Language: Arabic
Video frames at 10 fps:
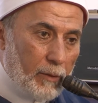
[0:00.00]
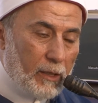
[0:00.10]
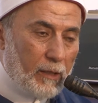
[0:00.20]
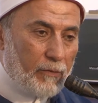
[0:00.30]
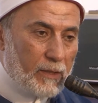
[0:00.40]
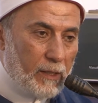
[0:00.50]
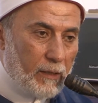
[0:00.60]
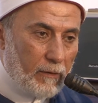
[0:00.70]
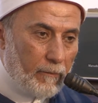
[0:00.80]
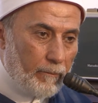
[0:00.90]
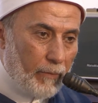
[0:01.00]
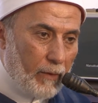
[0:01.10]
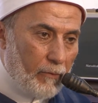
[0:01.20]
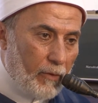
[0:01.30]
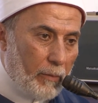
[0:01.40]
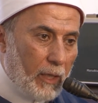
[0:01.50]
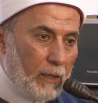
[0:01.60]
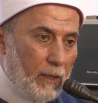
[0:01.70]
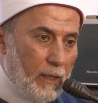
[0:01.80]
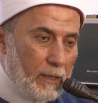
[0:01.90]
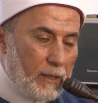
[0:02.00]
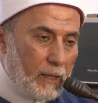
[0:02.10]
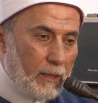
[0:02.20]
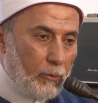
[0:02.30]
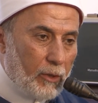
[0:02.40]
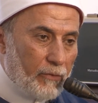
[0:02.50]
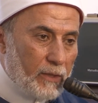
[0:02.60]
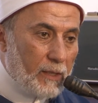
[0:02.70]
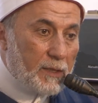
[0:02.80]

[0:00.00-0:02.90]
للتفسير فبعض الناس كتبوا تفسير